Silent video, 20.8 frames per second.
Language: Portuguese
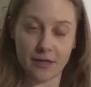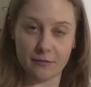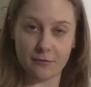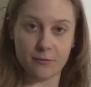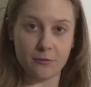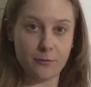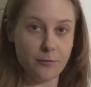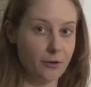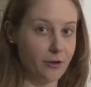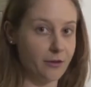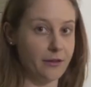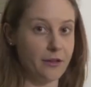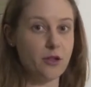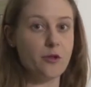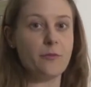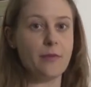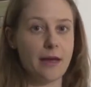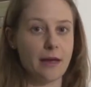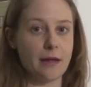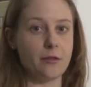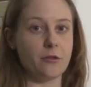o mesmo
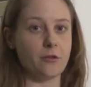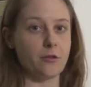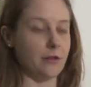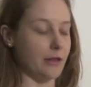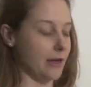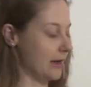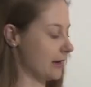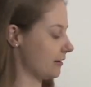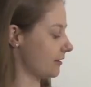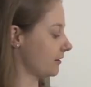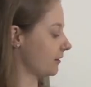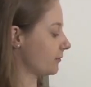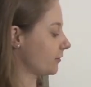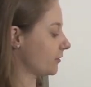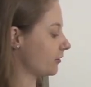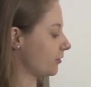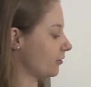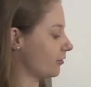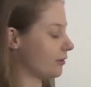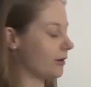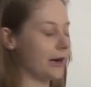procedimento, tá? Nós
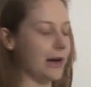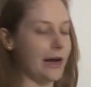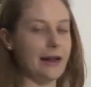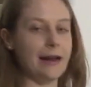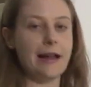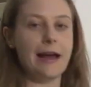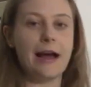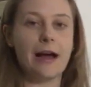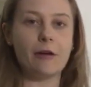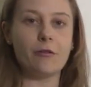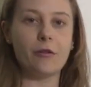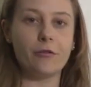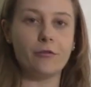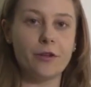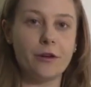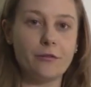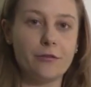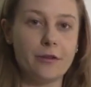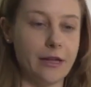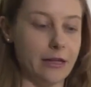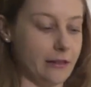vamos colocar na água
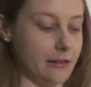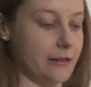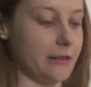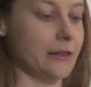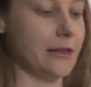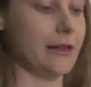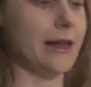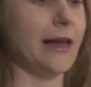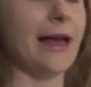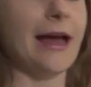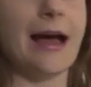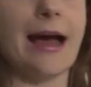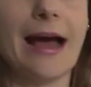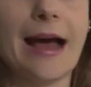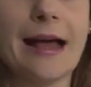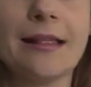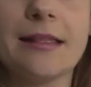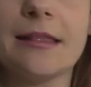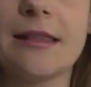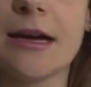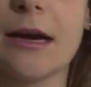fervente. A